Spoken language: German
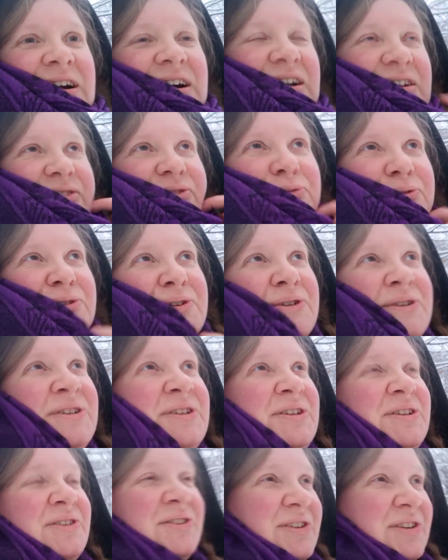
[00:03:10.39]
Also
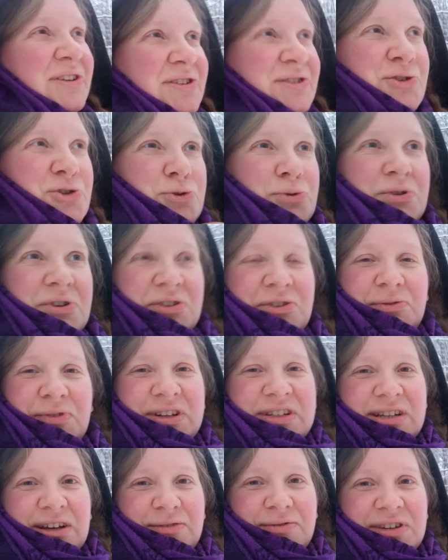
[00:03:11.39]
sich ein schönes
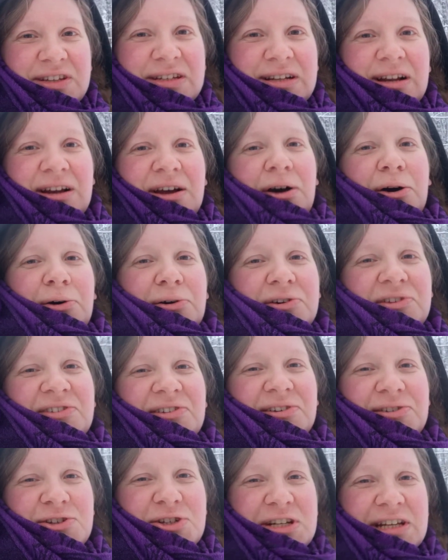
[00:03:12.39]

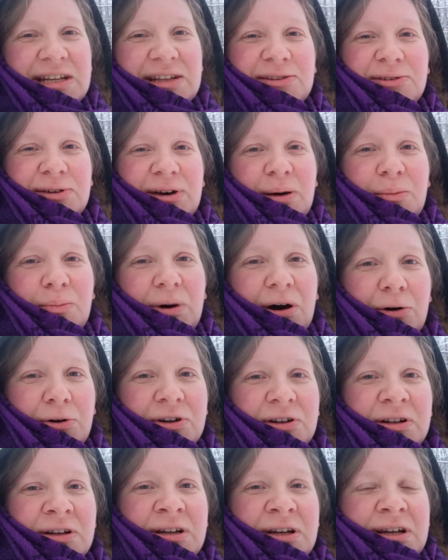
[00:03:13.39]
Winterwichtelhaus aus Schnee zu
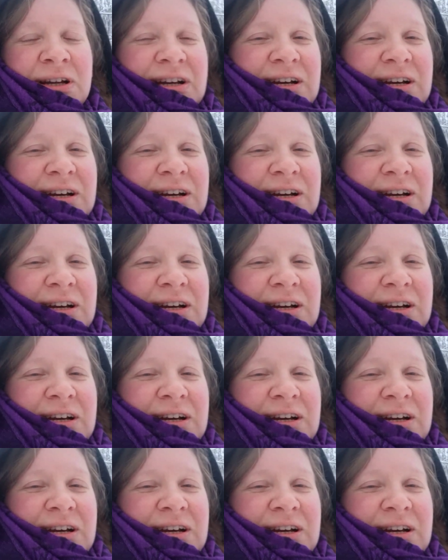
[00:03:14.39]
erbauen,